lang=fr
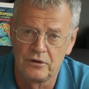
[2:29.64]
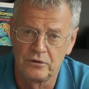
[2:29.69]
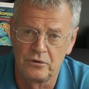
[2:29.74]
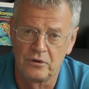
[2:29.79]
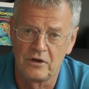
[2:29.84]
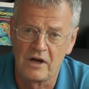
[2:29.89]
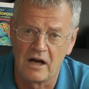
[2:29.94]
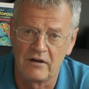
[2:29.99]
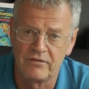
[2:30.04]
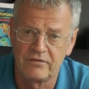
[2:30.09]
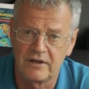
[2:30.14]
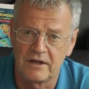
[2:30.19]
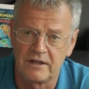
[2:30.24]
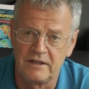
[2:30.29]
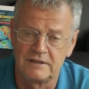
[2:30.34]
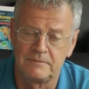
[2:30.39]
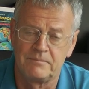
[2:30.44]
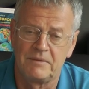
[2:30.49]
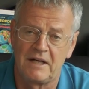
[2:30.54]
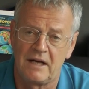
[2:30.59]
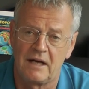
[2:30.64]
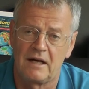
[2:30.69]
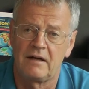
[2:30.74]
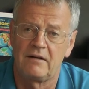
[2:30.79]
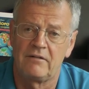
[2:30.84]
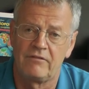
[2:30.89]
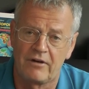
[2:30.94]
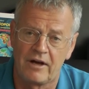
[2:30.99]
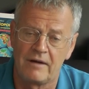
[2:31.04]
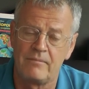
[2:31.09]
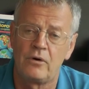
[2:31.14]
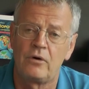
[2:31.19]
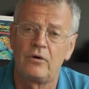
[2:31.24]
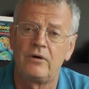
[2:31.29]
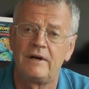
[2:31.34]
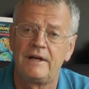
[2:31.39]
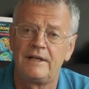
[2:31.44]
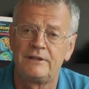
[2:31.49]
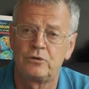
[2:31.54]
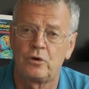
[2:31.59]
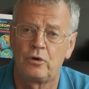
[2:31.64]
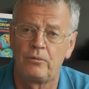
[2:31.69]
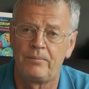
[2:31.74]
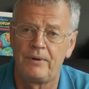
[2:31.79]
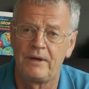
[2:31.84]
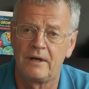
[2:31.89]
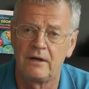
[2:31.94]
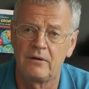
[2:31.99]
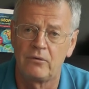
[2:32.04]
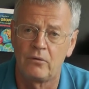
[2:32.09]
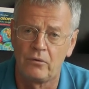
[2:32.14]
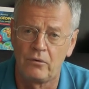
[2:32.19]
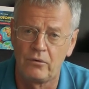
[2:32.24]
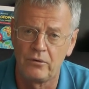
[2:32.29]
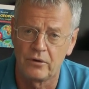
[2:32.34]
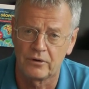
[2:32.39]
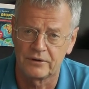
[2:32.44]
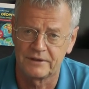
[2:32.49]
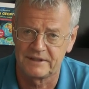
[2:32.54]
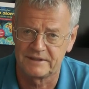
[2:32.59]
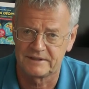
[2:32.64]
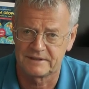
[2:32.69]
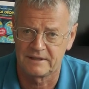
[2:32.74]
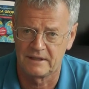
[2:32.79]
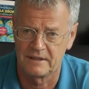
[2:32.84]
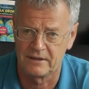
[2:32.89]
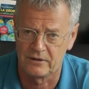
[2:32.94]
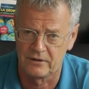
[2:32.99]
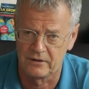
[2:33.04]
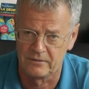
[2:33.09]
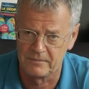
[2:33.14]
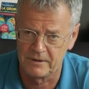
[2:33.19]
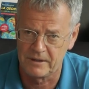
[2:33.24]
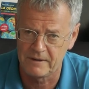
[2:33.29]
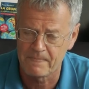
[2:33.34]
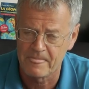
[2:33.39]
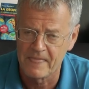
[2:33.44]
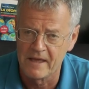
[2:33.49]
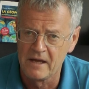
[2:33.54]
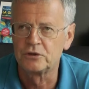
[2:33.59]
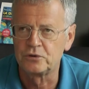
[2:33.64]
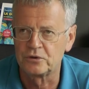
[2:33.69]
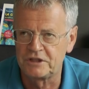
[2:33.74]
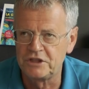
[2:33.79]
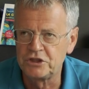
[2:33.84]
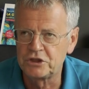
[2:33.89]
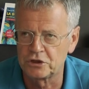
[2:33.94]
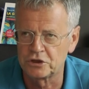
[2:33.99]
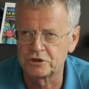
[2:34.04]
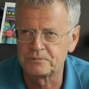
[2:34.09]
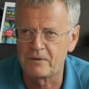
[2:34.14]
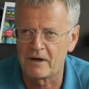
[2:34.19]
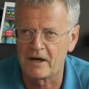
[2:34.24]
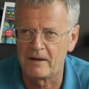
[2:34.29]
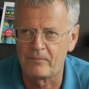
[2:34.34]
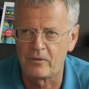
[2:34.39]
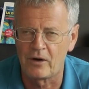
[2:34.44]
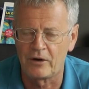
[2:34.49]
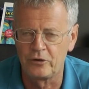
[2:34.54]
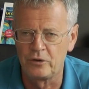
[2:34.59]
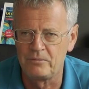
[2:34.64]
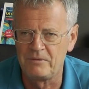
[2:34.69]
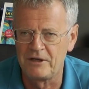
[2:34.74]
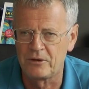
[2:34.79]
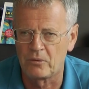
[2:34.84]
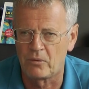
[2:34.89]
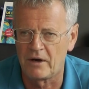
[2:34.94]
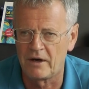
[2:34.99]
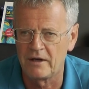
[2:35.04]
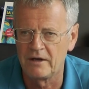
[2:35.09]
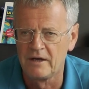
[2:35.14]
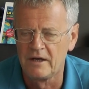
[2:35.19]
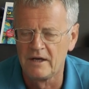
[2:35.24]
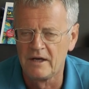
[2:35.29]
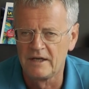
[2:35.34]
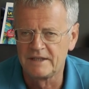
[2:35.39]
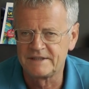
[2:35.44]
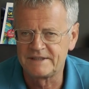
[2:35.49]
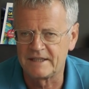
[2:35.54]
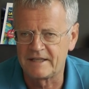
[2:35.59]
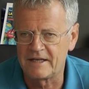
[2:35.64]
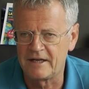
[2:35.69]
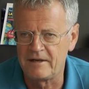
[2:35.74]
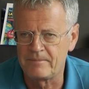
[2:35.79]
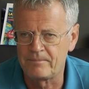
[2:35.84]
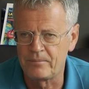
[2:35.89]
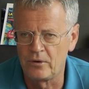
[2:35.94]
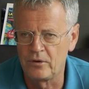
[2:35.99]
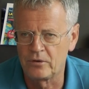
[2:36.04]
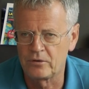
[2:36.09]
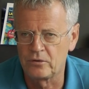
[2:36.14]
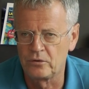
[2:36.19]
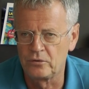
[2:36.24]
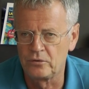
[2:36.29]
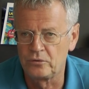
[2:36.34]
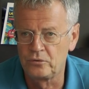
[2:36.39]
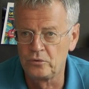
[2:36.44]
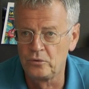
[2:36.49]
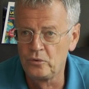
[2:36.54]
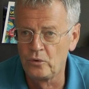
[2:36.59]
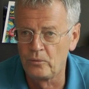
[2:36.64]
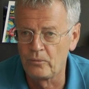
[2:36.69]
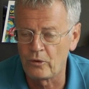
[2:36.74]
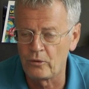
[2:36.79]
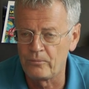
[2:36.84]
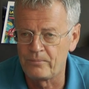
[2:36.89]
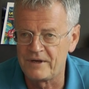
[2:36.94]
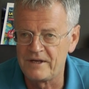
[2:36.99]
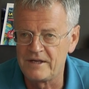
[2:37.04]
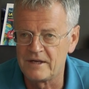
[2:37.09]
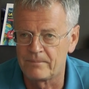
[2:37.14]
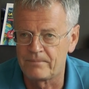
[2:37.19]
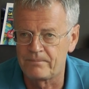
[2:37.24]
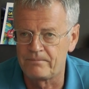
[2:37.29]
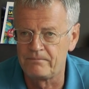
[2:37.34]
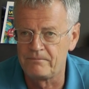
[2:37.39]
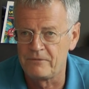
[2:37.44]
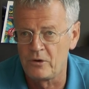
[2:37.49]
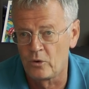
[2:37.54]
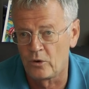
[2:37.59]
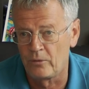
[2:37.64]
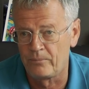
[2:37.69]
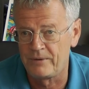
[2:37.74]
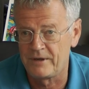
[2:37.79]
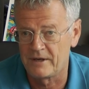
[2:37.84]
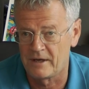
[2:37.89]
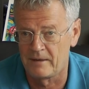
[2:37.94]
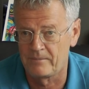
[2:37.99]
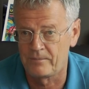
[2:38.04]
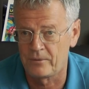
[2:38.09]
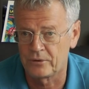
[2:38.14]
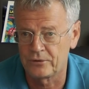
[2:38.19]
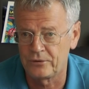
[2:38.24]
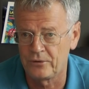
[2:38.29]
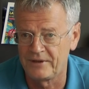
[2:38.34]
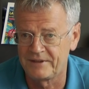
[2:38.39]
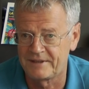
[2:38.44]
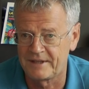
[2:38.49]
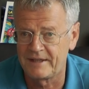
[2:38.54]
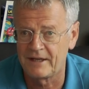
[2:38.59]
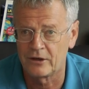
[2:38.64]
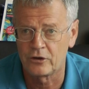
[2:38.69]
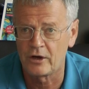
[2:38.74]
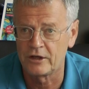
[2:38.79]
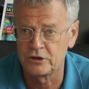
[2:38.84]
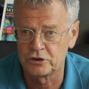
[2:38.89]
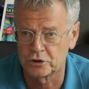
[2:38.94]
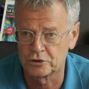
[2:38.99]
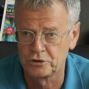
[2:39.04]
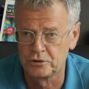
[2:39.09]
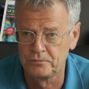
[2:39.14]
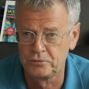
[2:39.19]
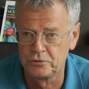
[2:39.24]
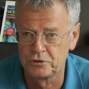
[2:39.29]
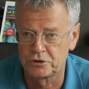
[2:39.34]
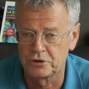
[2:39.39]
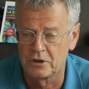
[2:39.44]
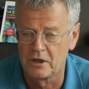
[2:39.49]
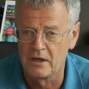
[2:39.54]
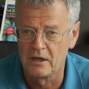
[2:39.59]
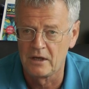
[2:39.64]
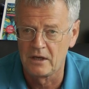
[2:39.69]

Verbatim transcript: de grave crise. Mais là, vraiment, les Européens ont leur destin en main. Ce qui change par rapport à 2003, c'est qu'à l'époque, de nombreux pays européens importants étaient d'accord avec George Bush